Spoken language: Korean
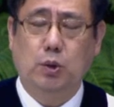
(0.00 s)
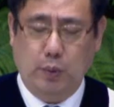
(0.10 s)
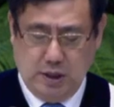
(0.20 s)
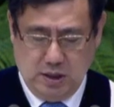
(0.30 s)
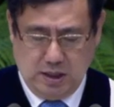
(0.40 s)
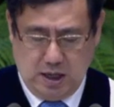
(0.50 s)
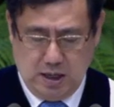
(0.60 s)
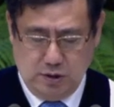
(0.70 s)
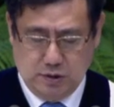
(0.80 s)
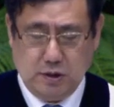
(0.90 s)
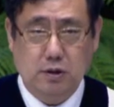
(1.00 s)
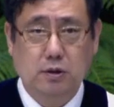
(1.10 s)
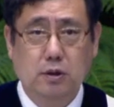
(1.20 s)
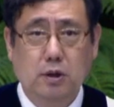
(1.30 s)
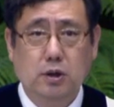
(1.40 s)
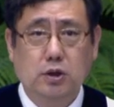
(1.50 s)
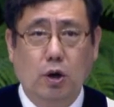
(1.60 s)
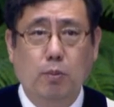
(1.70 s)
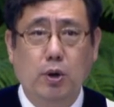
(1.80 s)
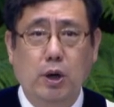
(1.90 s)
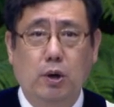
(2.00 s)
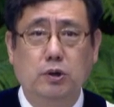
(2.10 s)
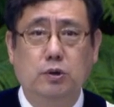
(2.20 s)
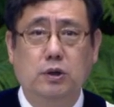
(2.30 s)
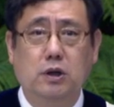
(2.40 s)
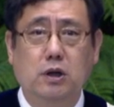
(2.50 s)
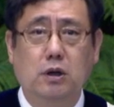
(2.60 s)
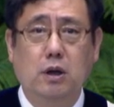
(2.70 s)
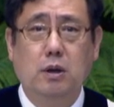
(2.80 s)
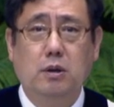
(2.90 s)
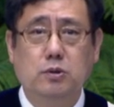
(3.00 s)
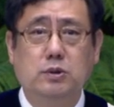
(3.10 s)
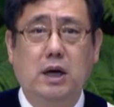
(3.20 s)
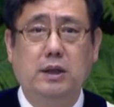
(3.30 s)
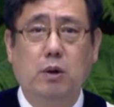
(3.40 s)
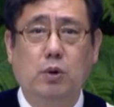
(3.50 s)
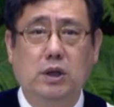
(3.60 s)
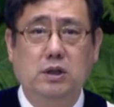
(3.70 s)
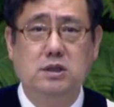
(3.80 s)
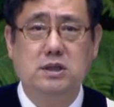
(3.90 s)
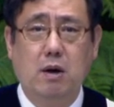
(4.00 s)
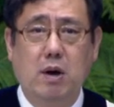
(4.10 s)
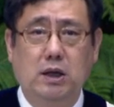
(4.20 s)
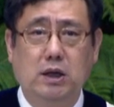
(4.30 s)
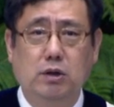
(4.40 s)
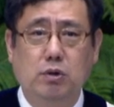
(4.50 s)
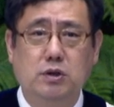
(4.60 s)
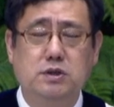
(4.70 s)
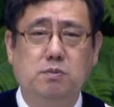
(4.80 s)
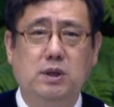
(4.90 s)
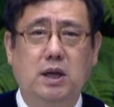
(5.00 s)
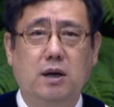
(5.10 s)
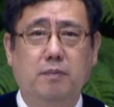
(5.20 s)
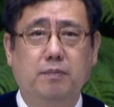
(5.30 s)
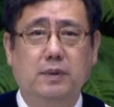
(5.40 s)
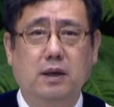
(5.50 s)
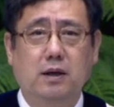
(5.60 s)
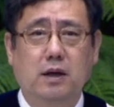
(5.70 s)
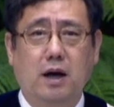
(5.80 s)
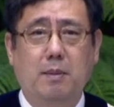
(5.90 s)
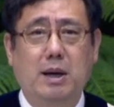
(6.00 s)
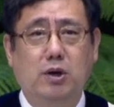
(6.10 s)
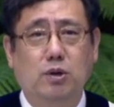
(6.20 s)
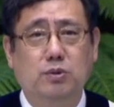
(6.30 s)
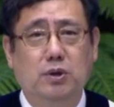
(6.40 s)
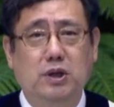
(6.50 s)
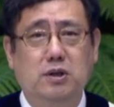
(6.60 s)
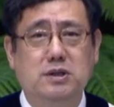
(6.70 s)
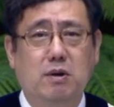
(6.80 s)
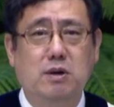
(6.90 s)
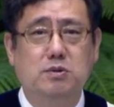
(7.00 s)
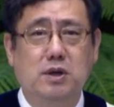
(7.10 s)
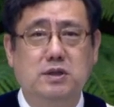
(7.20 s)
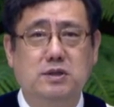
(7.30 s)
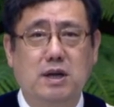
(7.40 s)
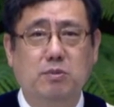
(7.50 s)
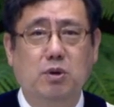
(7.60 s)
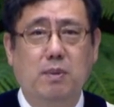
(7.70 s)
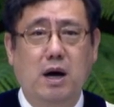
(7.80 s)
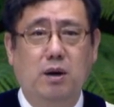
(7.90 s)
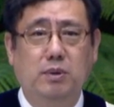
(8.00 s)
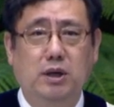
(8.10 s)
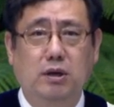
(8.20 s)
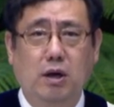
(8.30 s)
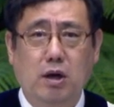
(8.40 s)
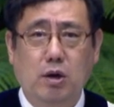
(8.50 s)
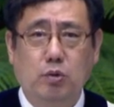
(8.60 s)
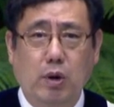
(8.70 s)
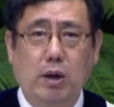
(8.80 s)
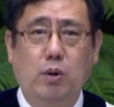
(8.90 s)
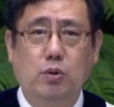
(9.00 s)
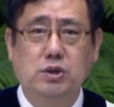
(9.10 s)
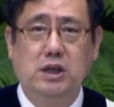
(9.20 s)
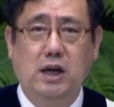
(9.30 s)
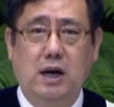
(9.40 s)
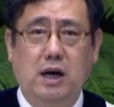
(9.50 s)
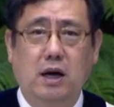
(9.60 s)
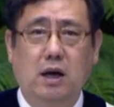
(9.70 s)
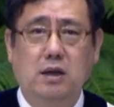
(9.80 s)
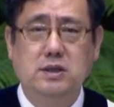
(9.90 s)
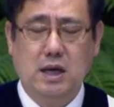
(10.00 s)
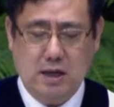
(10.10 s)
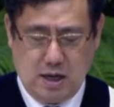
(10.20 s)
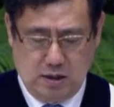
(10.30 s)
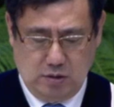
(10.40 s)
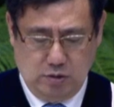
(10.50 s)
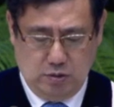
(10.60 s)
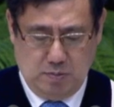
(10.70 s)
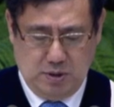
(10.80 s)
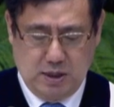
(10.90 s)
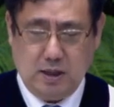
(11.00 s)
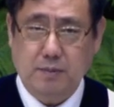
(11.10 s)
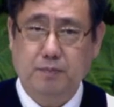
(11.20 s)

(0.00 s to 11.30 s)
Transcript: 교회를 향하여서 혐오의 언어들을 쏟아내고 있는 상황이 되었습니다. 아마 여러분도 이런 상황 속에서 참으로 마음이 괴로우시리라 생각됩니다.